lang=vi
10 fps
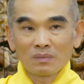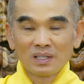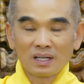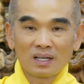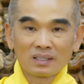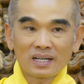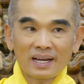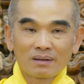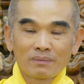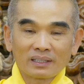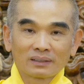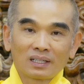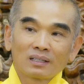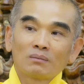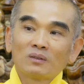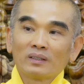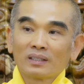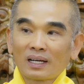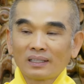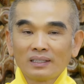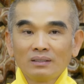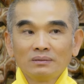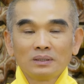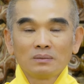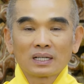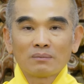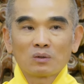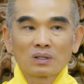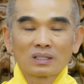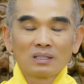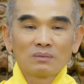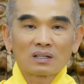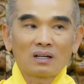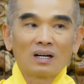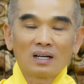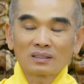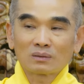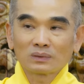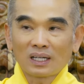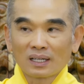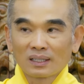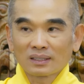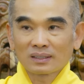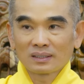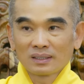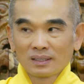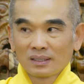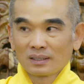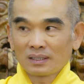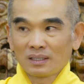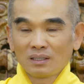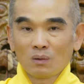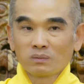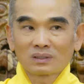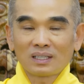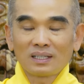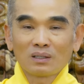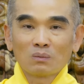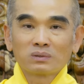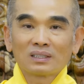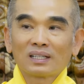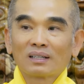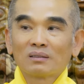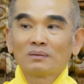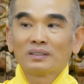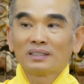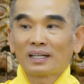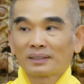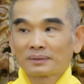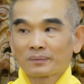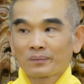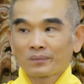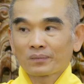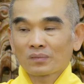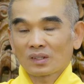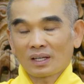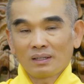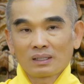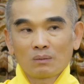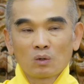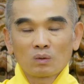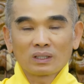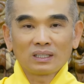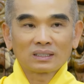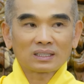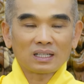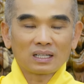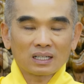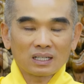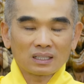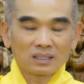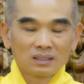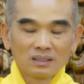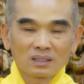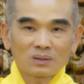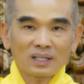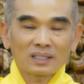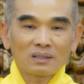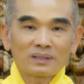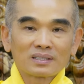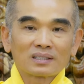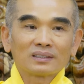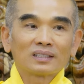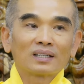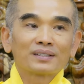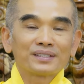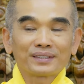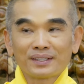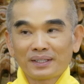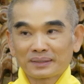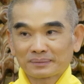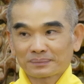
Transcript: Bây giờ đang mang thân của một vị thánh, nếu như Ngài Mục Kiền Liên mà còn ở trong thân thì nó đụng tới thân của một vị thánh. Ngài Mục Kiền Liên dứt khoát là phải rời thân trước đó,